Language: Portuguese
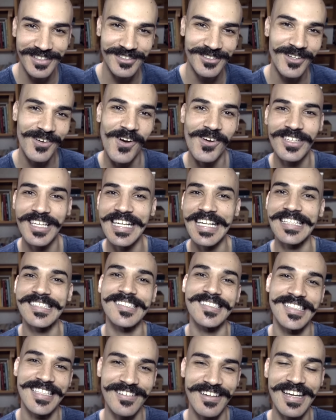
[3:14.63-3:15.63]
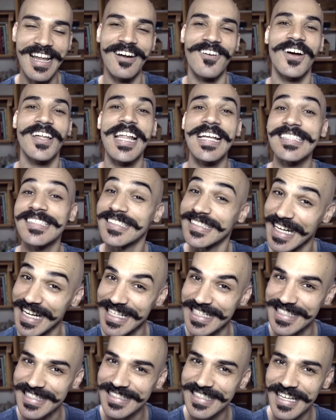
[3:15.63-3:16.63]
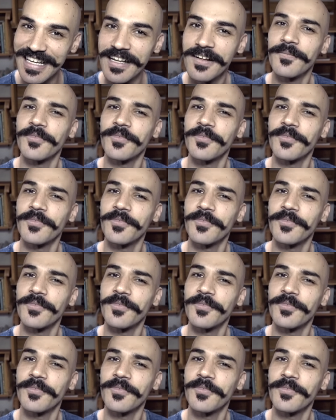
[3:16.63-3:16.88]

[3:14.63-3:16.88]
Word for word: que eu tô acordando às 5 e ele acorda às 3.